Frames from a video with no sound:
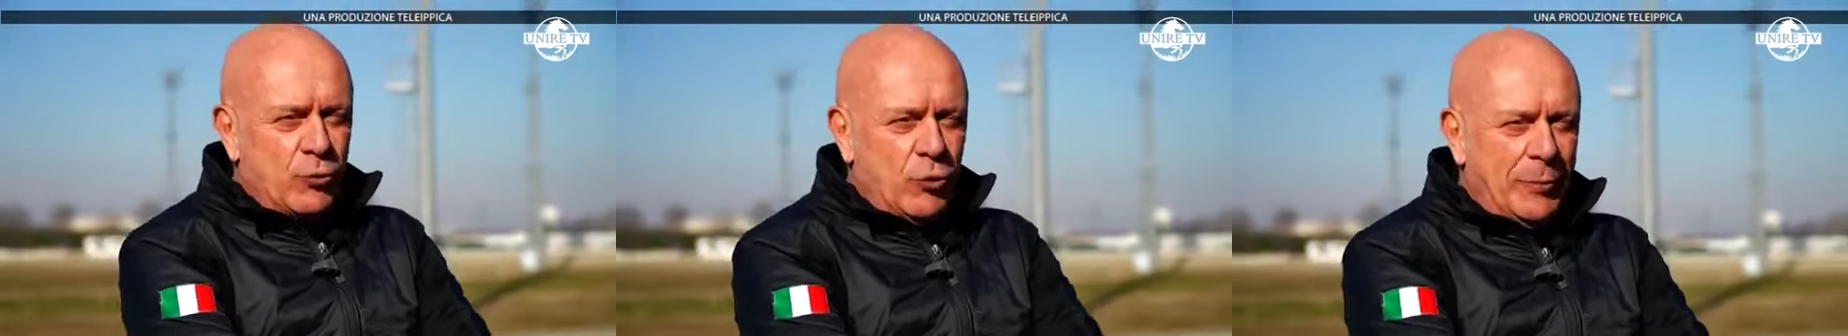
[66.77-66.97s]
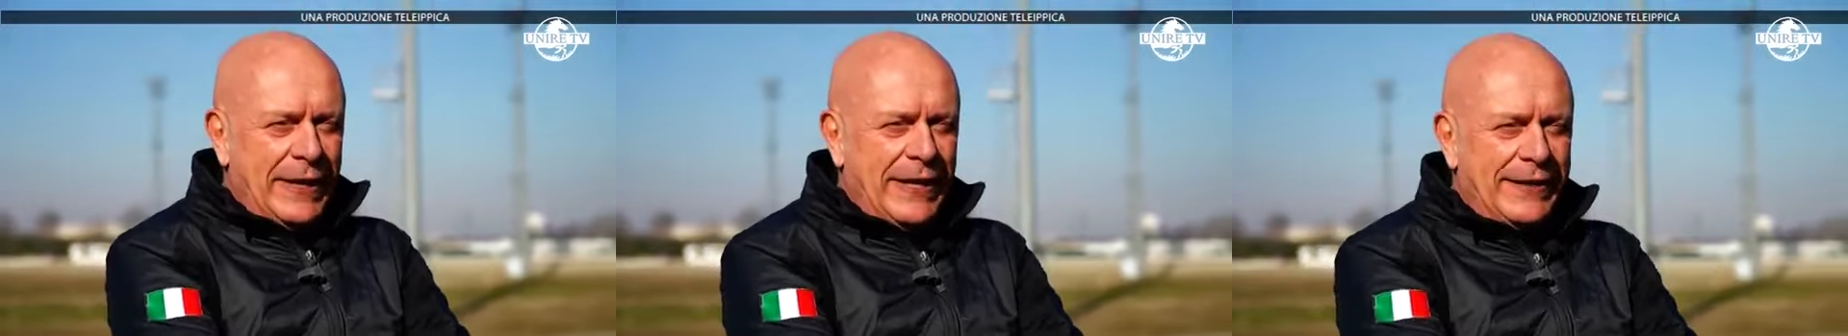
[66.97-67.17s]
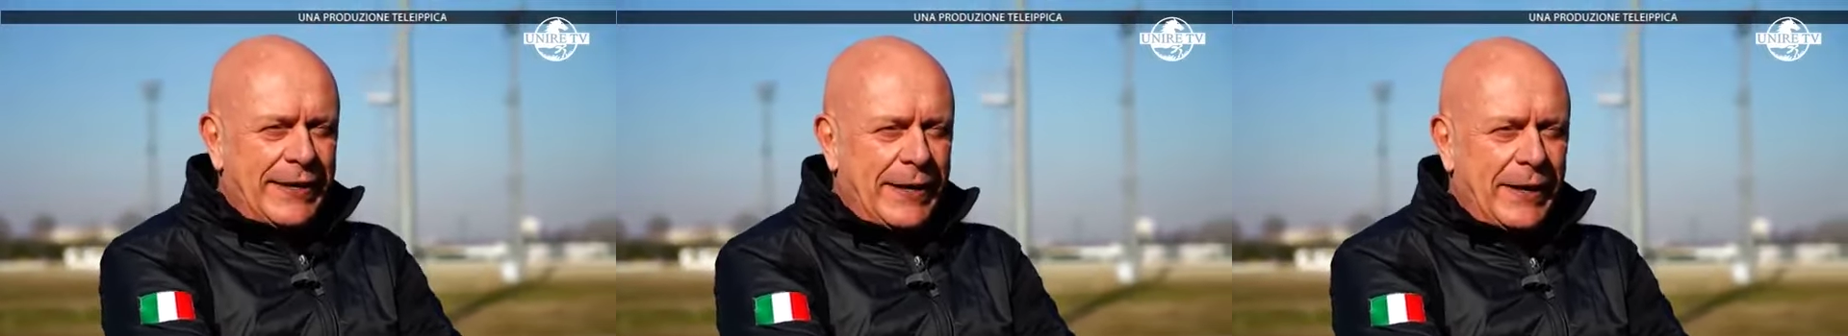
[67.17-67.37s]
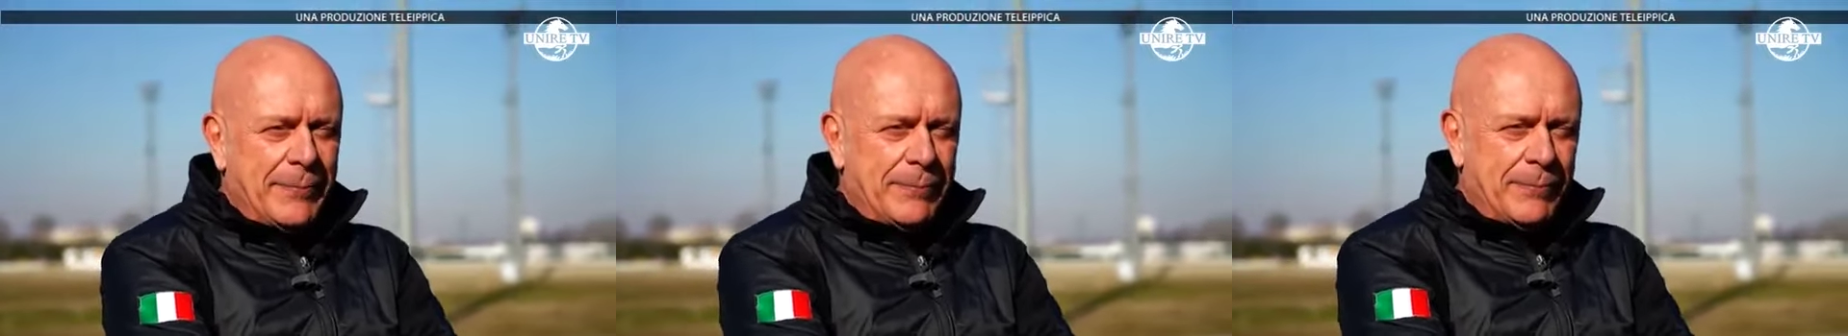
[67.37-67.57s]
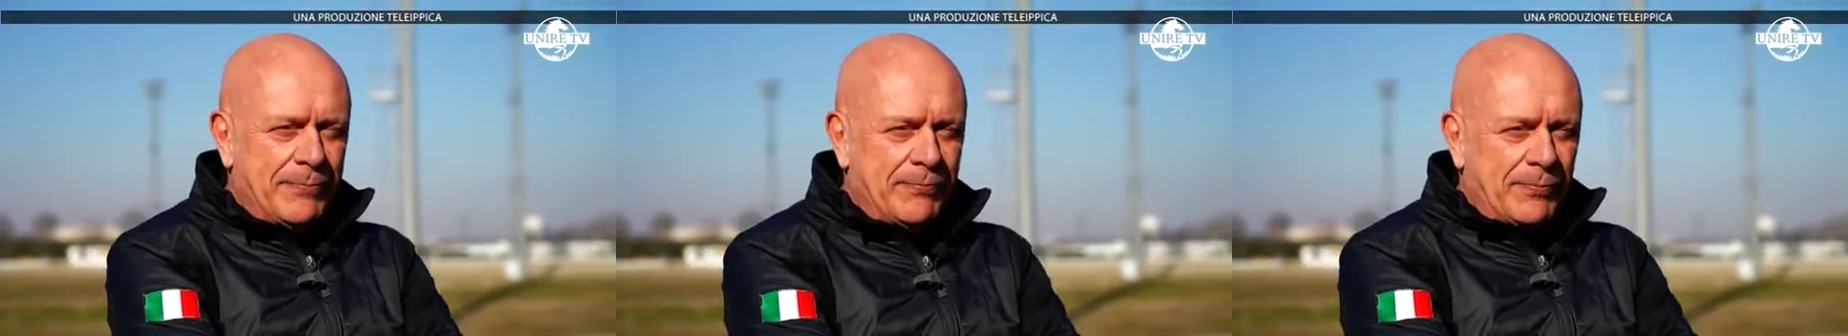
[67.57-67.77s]

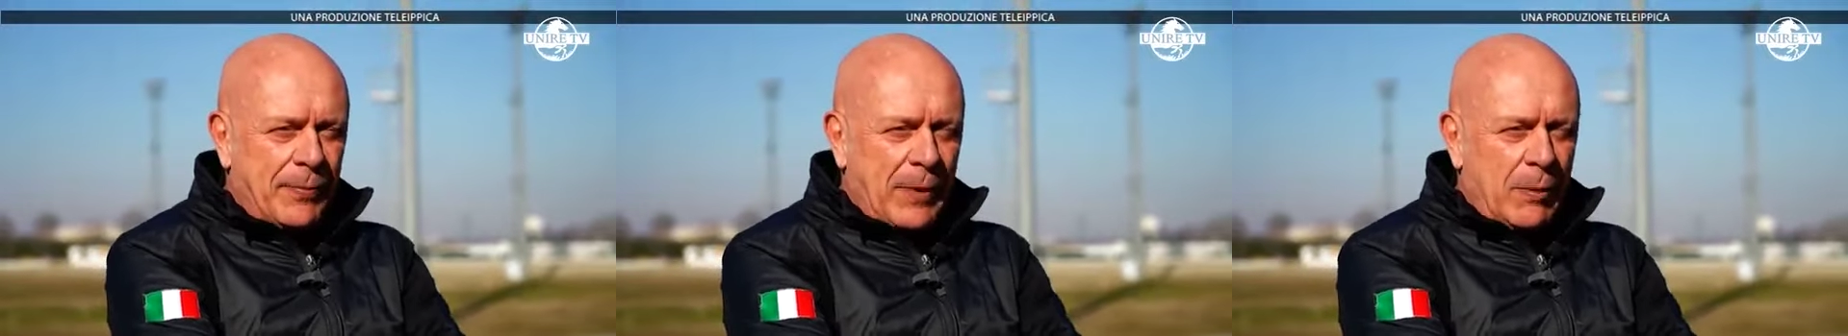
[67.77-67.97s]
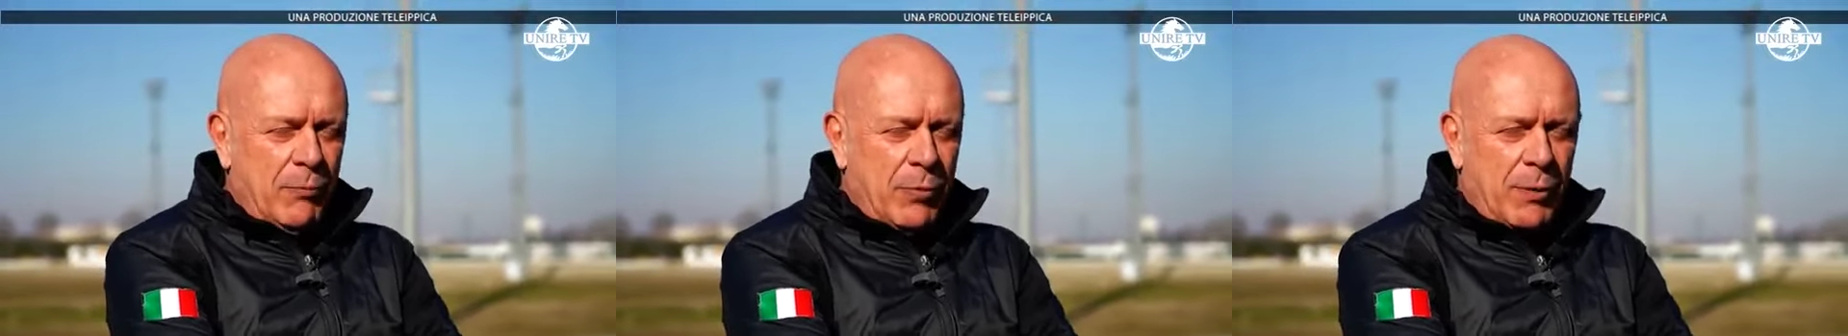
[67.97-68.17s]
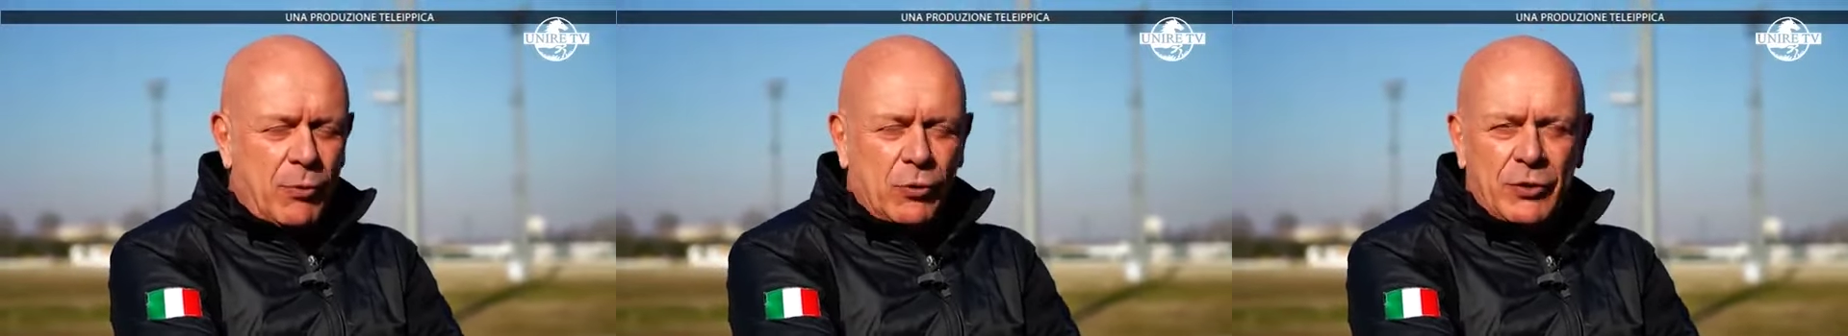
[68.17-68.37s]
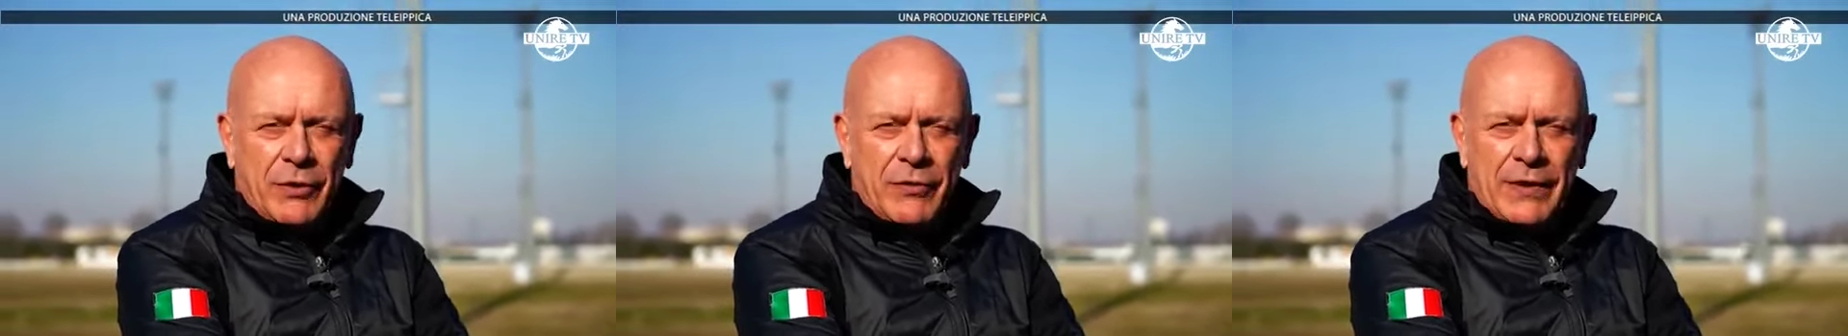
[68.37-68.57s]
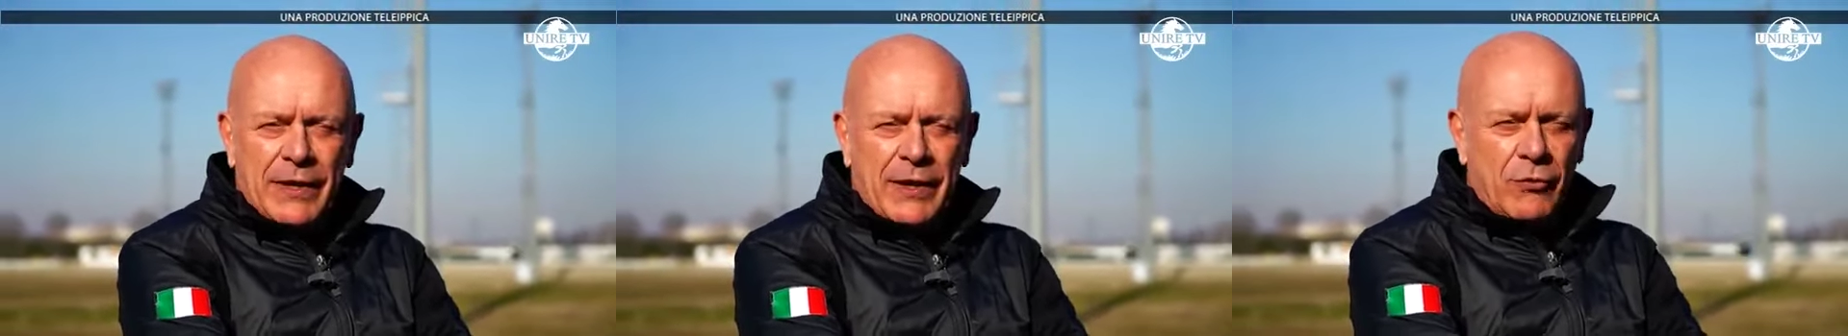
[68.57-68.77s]
2003 per
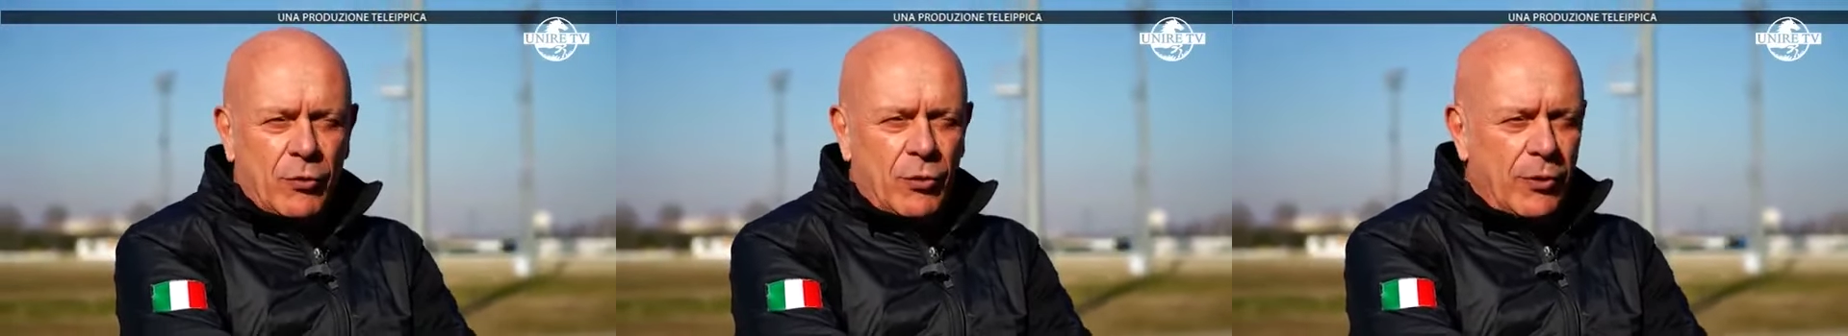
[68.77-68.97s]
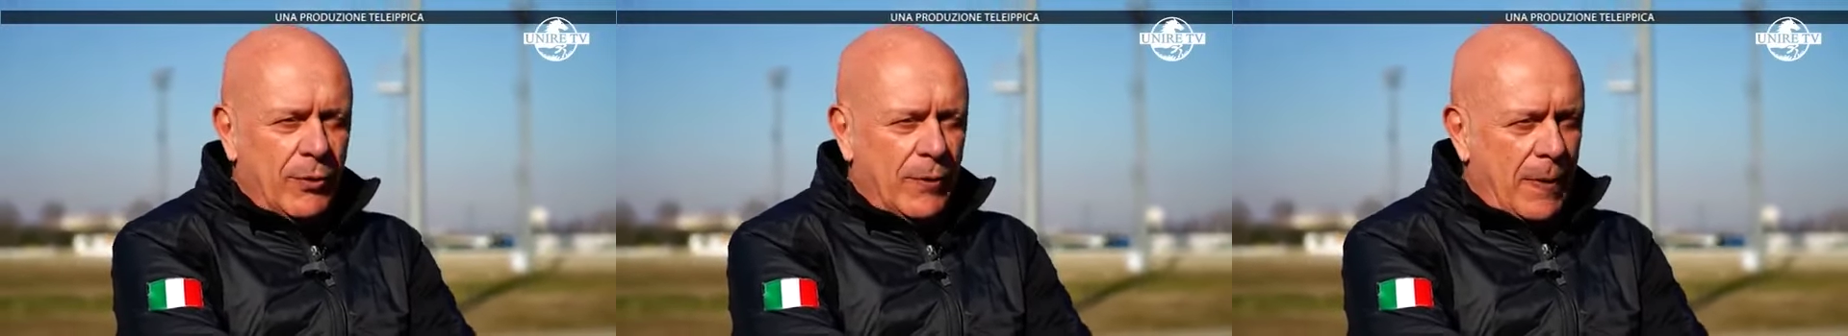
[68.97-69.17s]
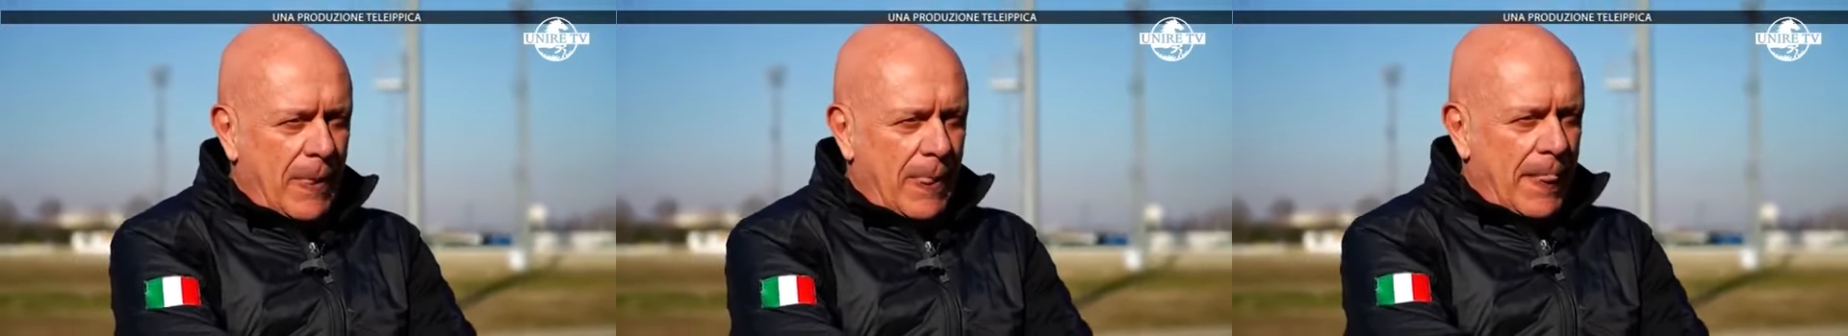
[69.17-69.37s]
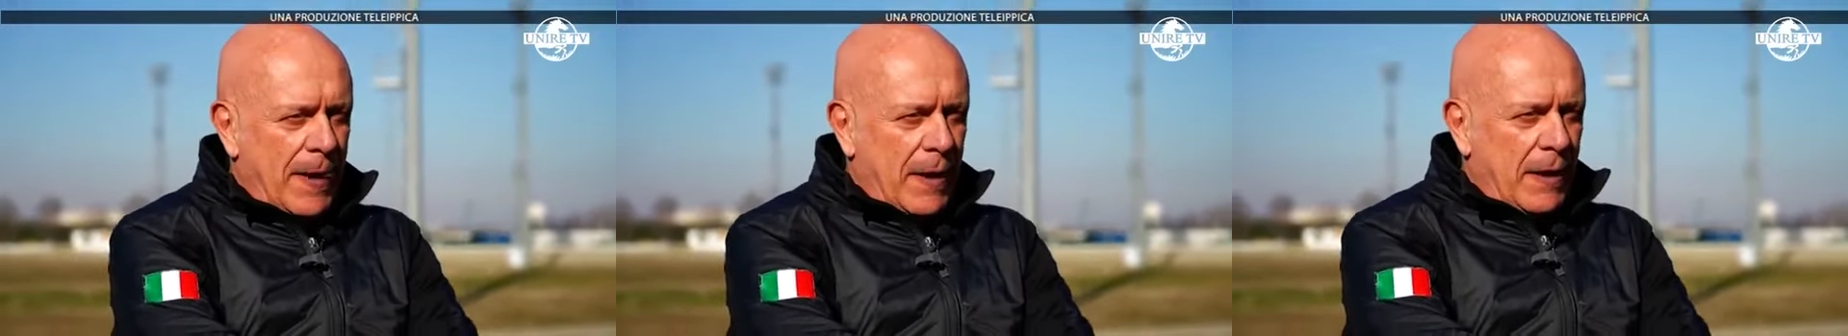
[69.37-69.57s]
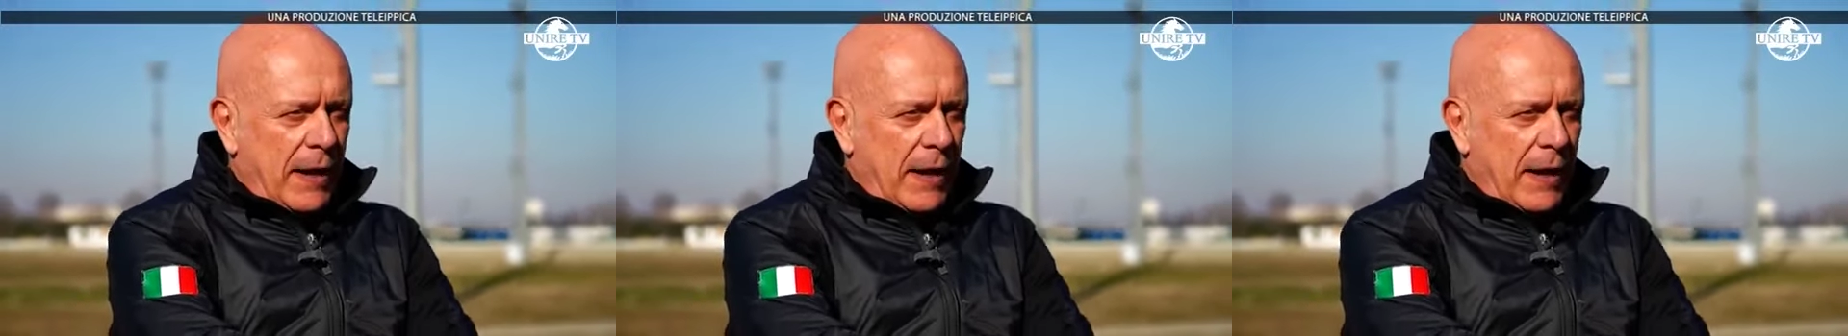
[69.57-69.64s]
motivi di lavoro